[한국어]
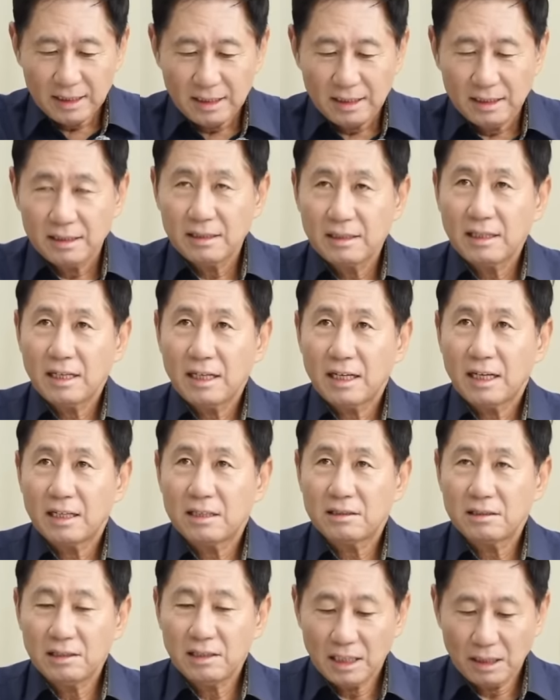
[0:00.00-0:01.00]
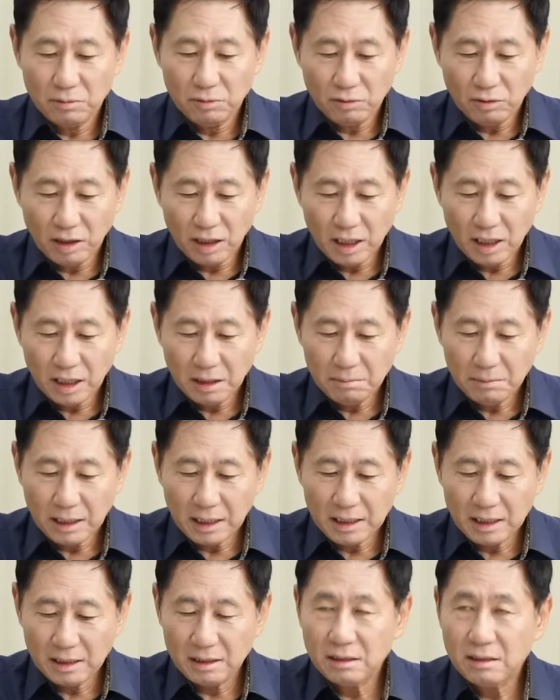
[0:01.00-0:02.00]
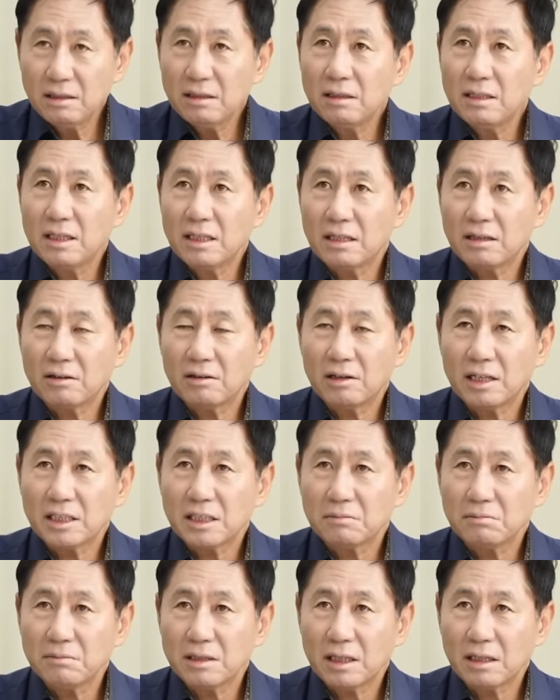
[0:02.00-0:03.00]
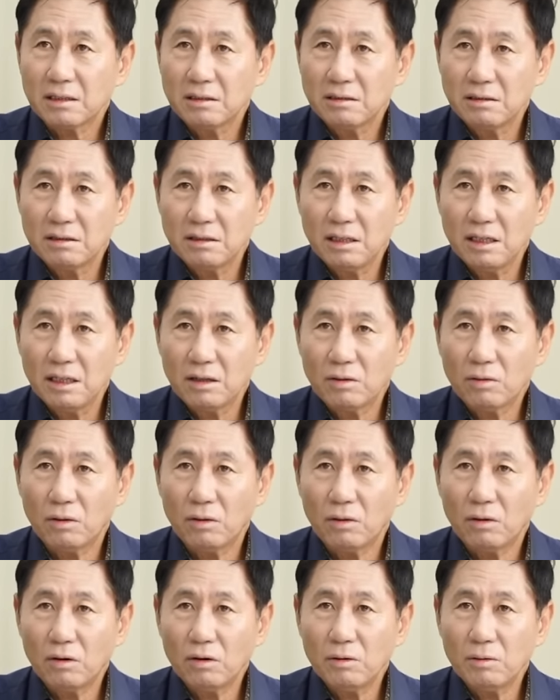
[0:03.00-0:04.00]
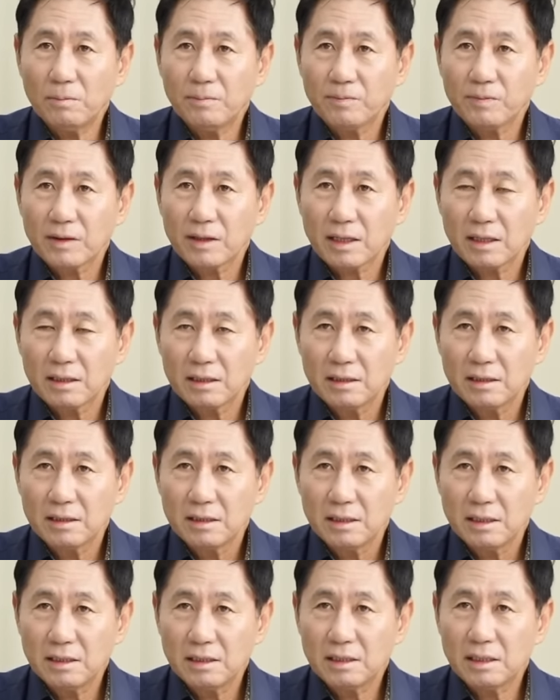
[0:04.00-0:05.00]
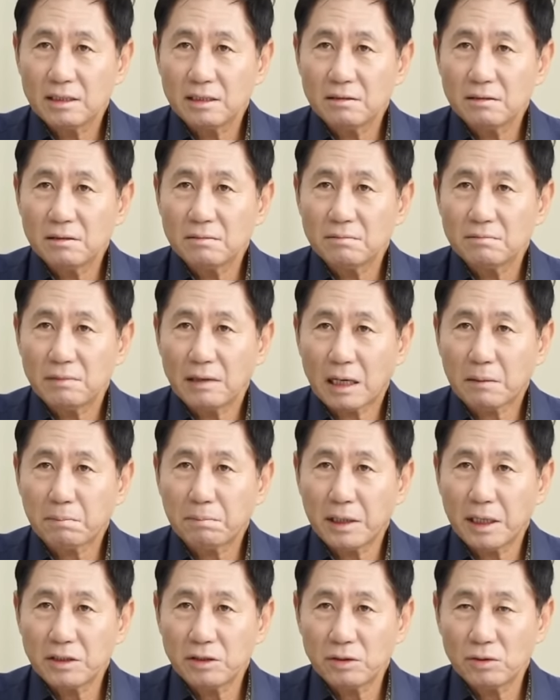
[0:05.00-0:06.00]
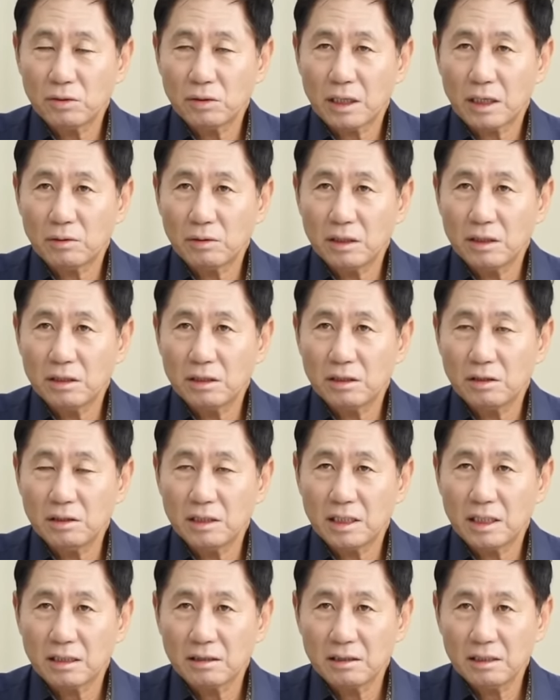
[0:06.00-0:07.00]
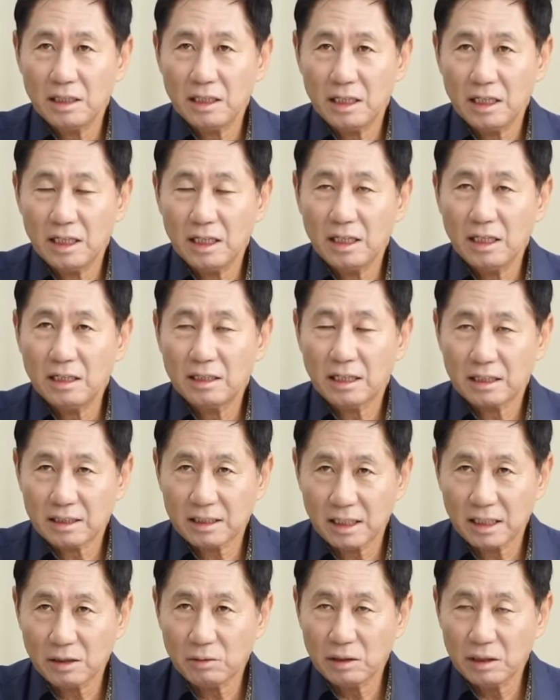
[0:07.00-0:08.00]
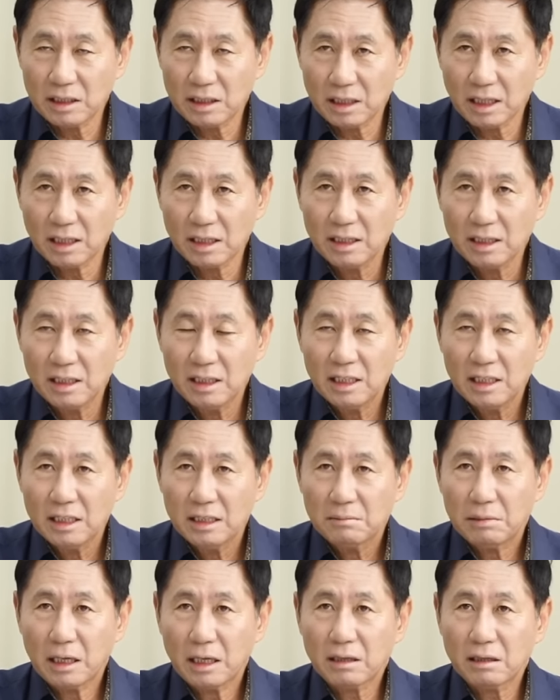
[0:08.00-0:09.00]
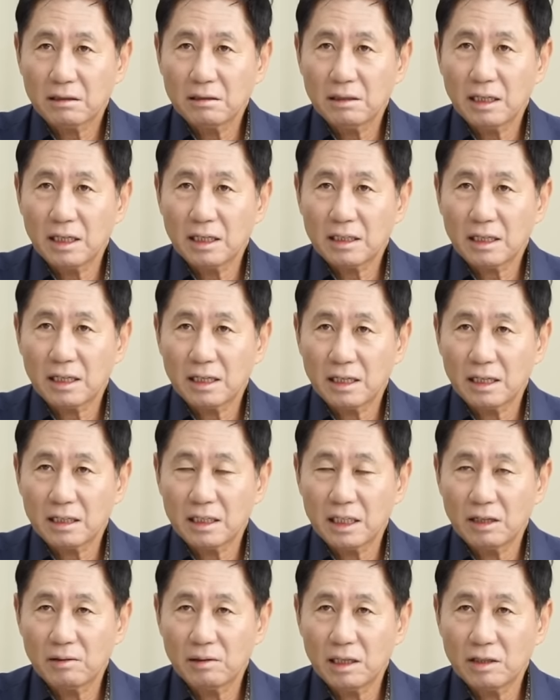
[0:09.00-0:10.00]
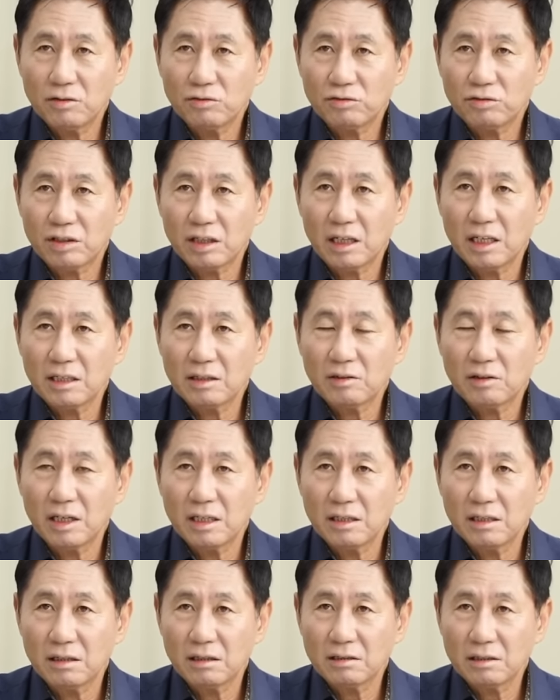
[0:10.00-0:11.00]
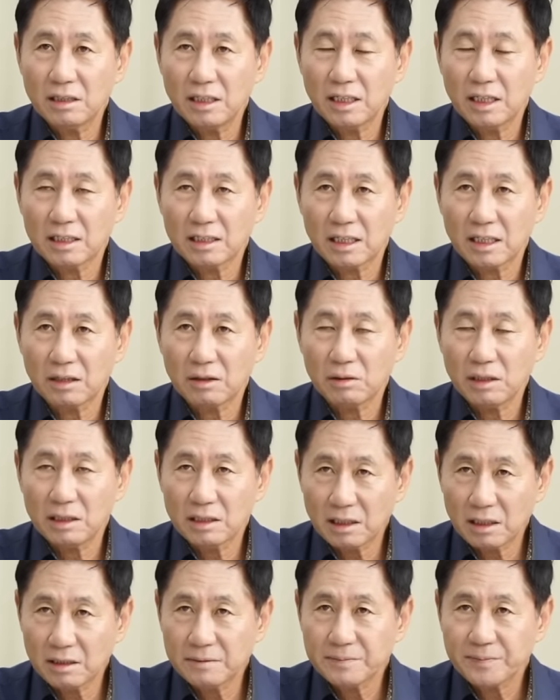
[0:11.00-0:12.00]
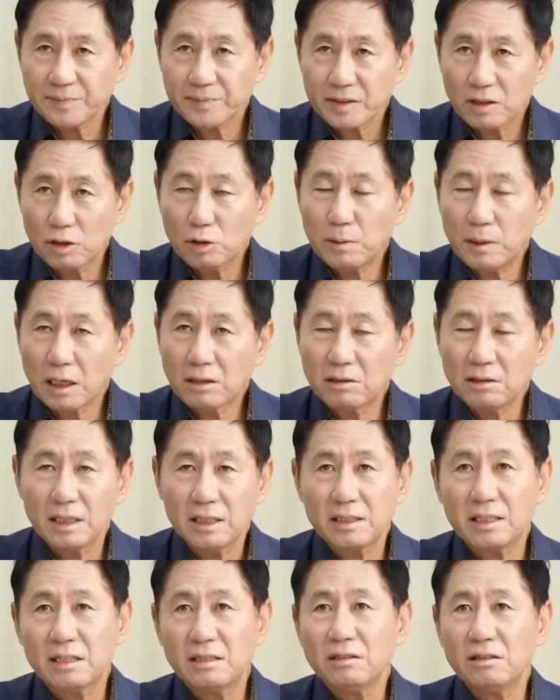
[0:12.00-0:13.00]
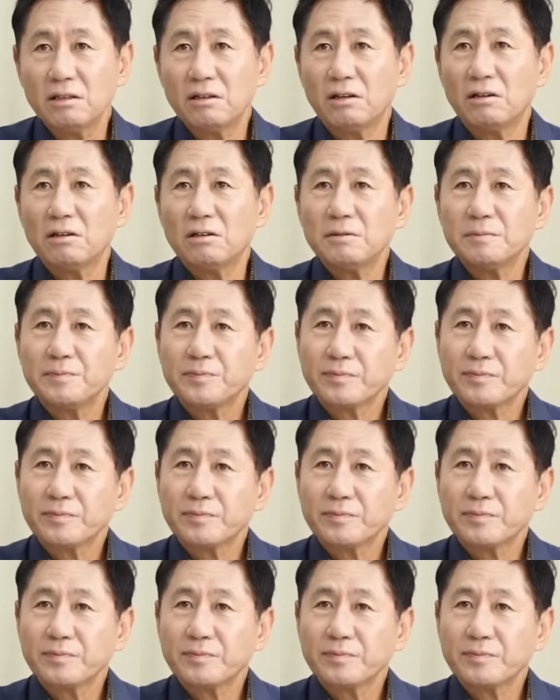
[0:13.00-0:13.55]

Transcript: 네, 하여튼 내부가 많이 흔들리는 것 같습니다. 흔들리고 이제는 막바지로 가고 있는 현상들이 나타나고 있다. 박근혜 탄핵 때와 유사한 광경들이 나타나고 있다. 그래도 박근혜 때는요,